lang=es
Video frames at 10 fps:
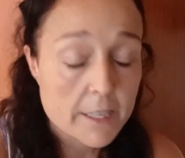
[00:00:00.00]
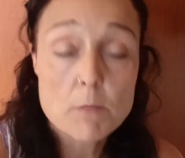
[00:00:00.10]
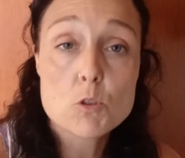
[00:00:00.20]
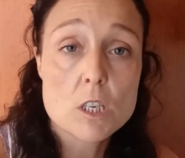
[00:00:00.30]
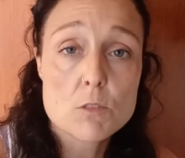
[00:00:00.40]
Que
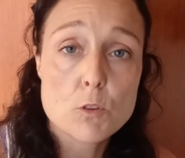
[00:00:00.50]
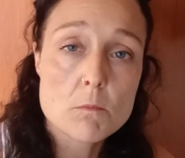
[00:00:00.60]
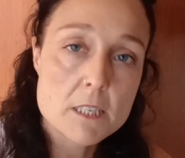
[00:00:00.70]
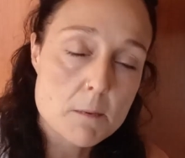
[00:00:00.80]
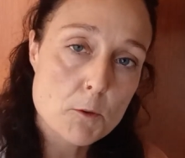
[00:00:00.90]
hay muchas
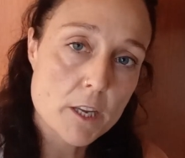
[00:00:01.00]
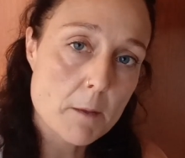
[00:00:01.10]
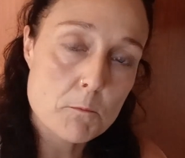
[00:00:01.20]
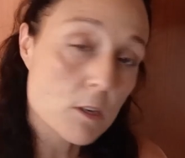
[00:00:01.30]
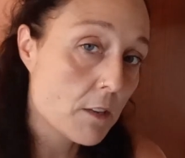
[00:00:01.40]
formas, ¿eh? por
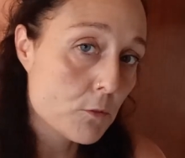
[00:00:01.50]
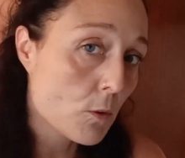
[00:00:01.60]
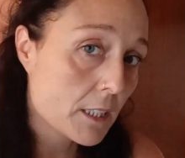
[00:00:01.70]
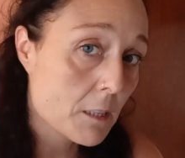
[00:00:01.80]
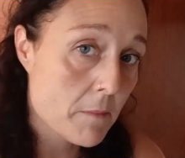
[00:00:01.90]
ejemplo, el
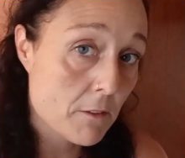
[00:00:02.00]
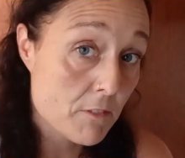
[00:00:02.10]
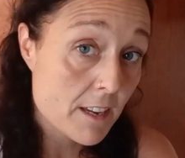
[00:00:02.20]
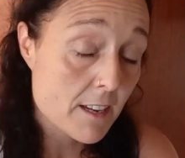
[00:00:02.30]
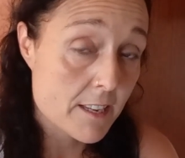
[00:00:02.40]
azúcar también
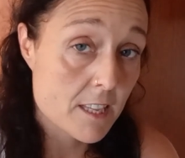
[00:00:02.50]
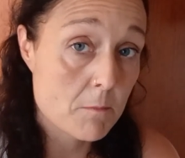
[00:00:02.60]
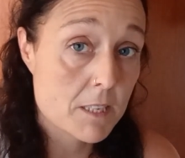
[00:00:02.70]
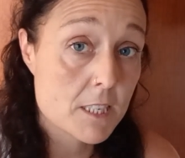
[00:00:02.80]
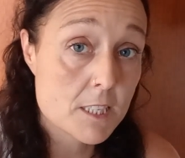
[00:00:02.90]
fija y
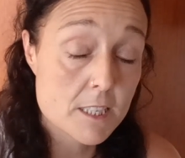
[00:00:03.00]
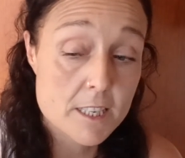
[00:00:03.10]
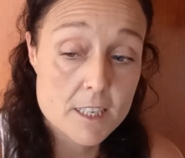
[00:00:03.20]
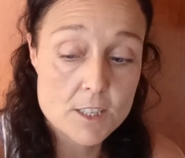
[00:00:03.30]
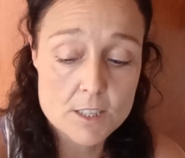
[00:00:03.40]
además es,
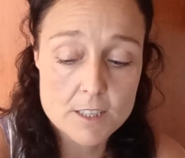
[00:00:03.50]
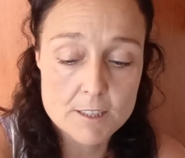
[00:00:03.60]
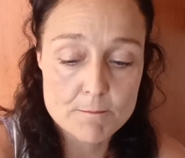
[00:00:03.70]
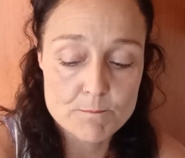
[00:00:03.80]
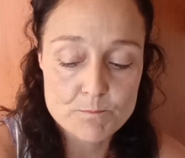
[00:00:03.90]
es,
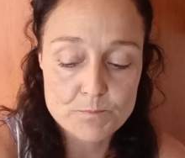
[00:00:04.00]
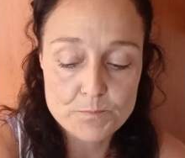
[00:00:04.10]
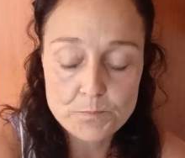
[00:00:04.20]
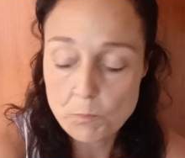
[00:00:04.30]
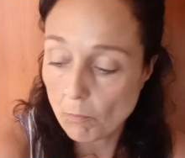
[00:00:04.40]
em,
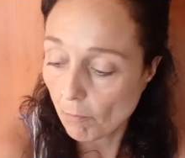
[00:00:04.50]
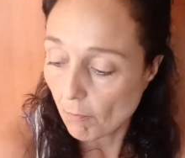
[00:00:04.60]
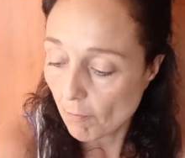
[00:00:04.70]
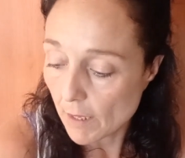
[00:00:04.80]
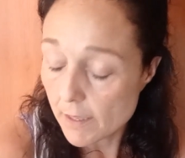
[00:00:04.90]

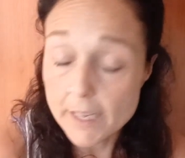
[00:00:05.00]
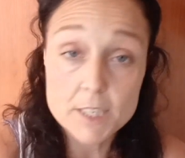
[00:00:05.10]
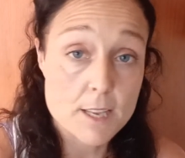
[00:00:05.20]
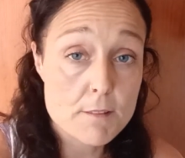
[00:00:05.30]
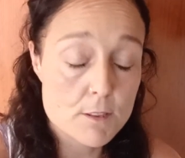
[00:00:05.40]

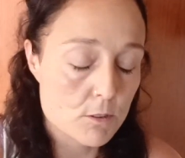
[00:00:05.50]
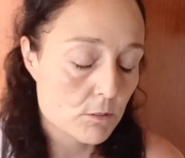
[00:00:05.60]
ácido.